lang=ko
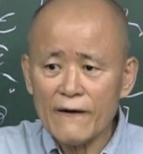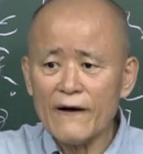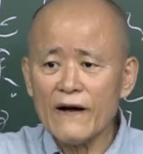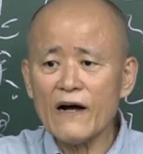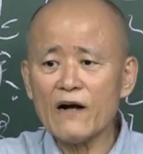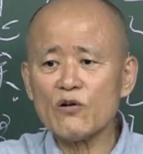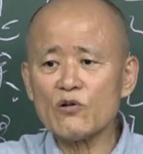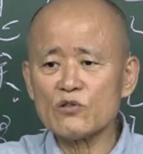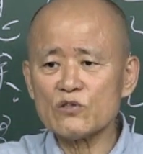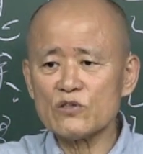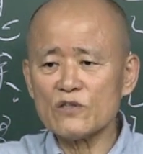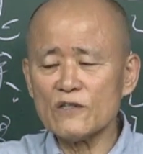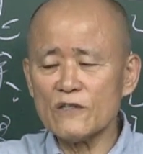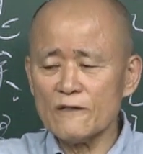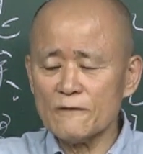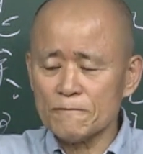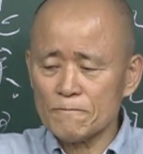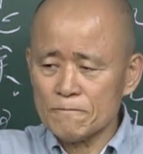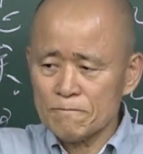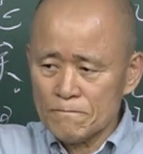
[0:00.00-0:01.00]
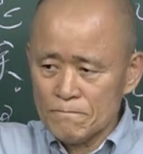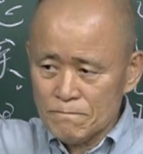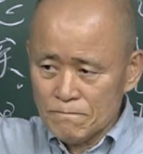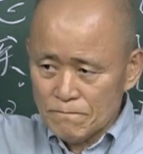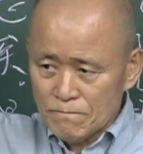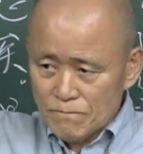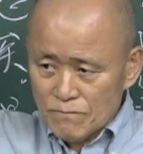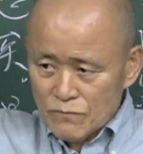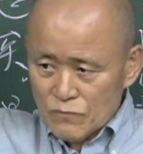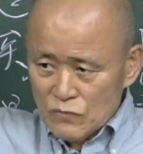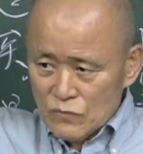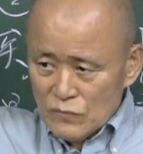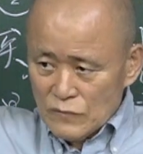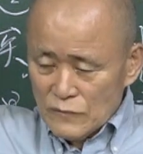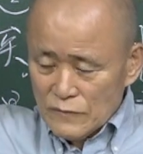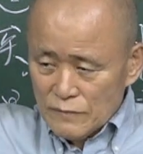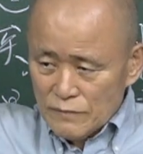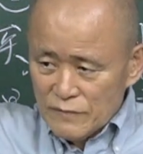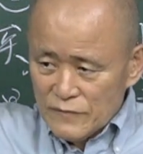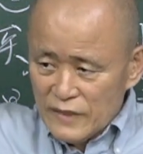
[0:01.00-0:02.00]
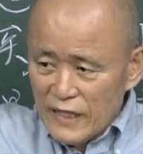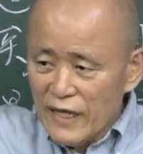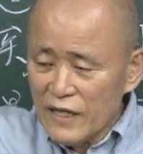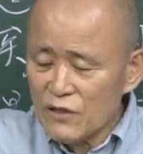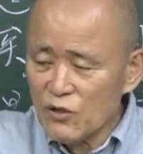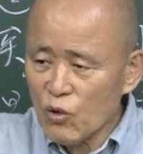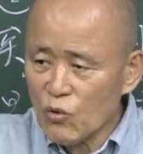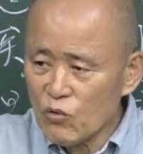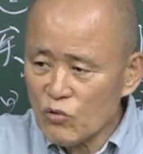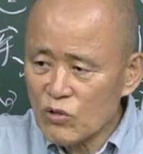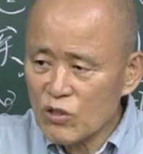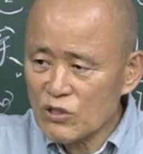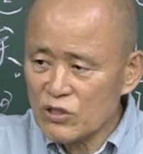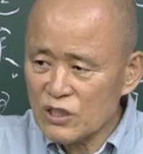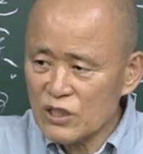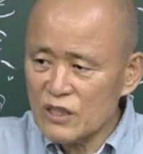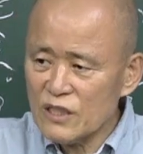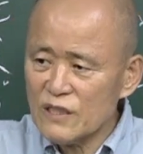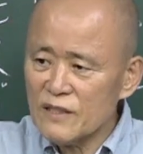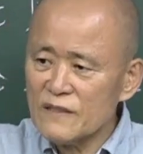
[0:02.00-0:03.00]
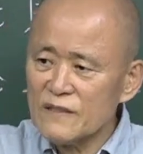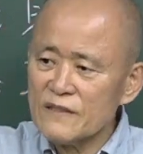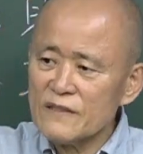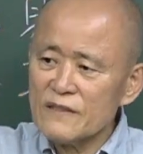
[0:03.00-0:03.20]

하고서 내놓은 것이